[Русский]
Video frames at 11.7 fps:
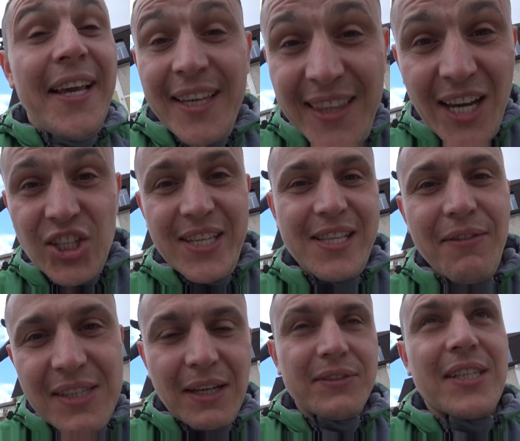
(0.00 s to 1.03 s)
И даже если
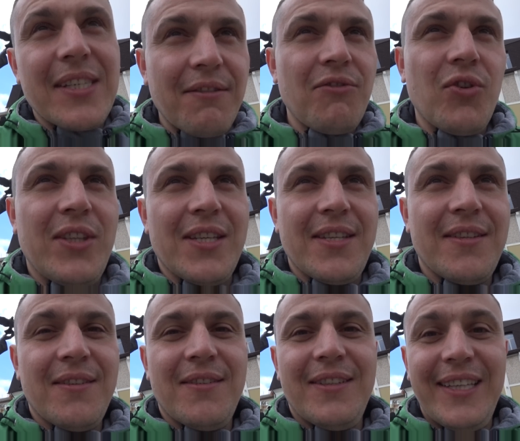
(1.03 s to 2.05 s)
вы завтра сорветесь,
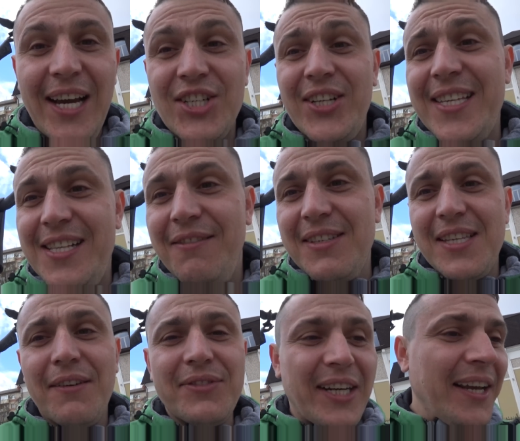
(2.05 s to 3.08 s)
даже если вы
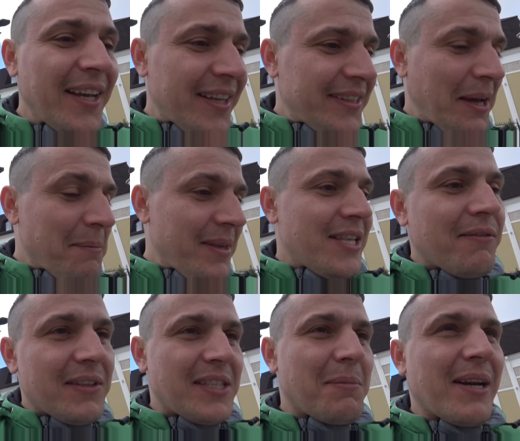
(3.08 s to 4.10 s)
завтра, там, если
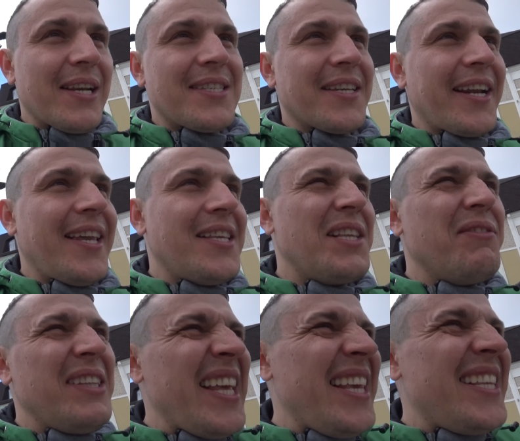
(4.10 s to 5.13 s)
вы собрались сыроедить,
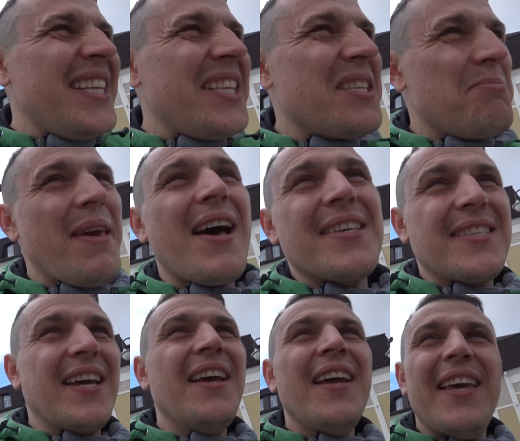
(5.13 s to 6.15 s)
вы наедитесь
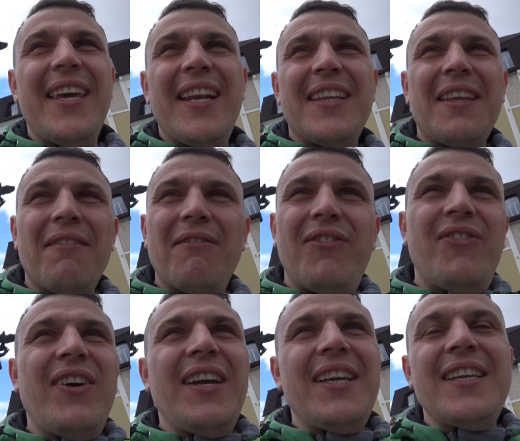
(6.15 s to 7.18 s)
мяса, или там
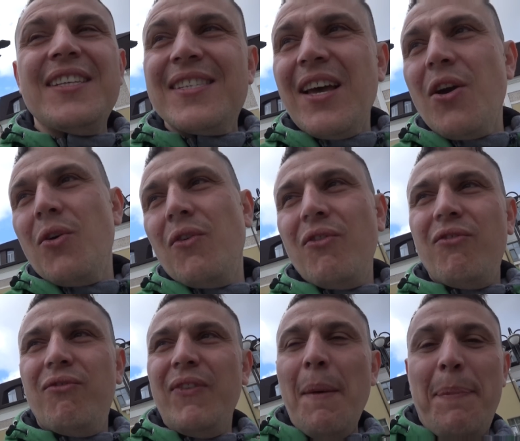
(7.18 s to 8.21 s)
вы, не знаю,
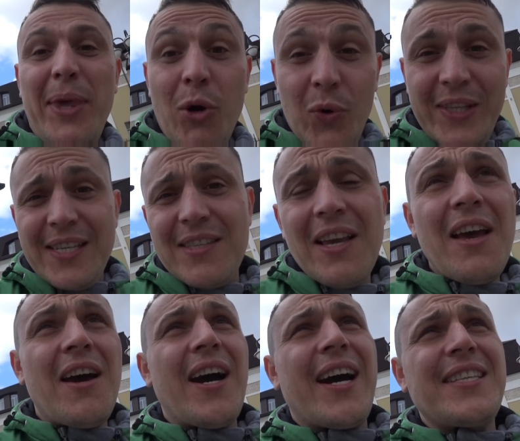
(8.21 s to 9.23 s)
напьетесь,
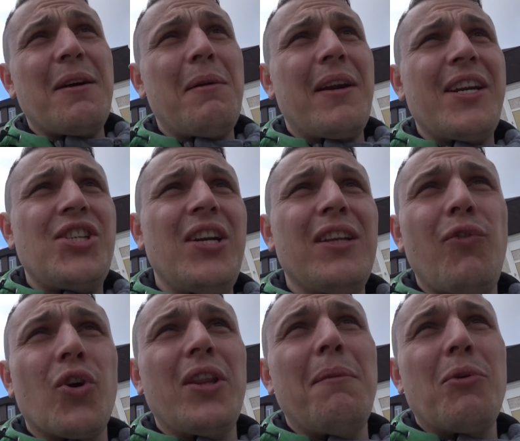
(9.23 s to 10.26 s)
а хотя решили
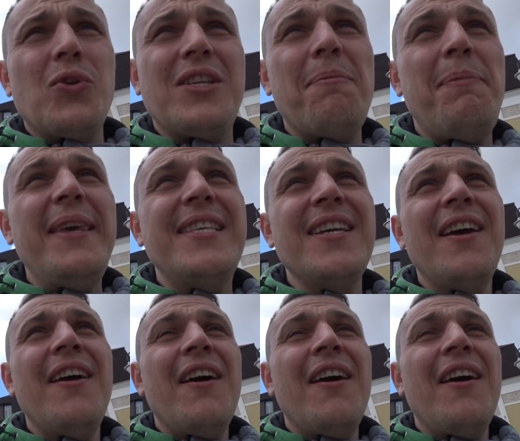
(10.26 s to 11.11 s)
твердо бросить пить,